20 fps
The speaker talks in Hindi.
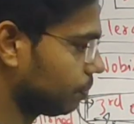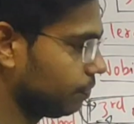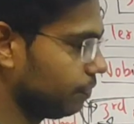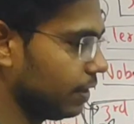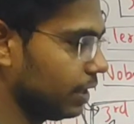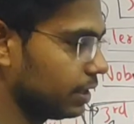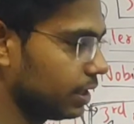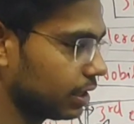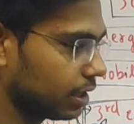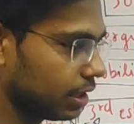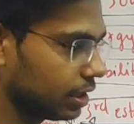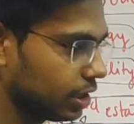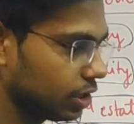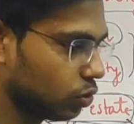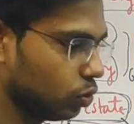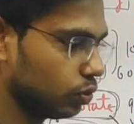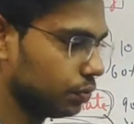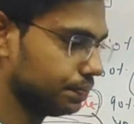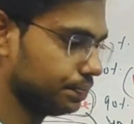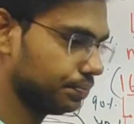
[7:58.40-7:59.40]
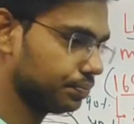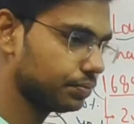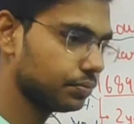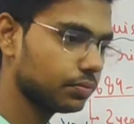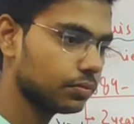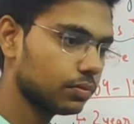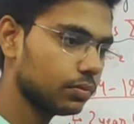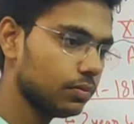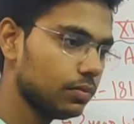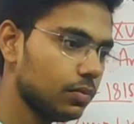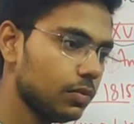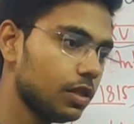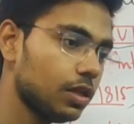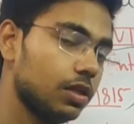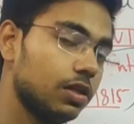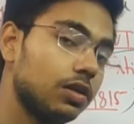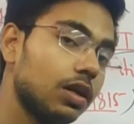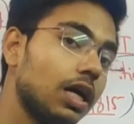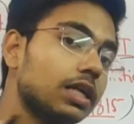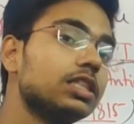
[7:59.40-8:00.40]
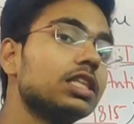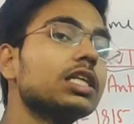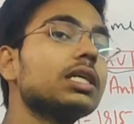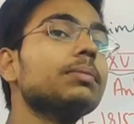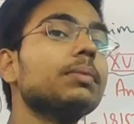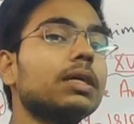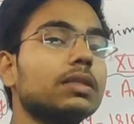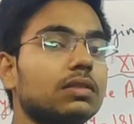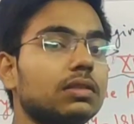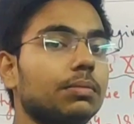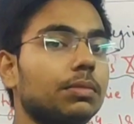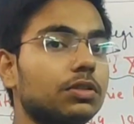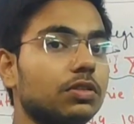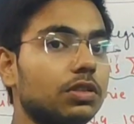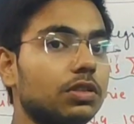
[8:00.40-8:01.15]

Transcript: वेदर का वो राजा की बात समझते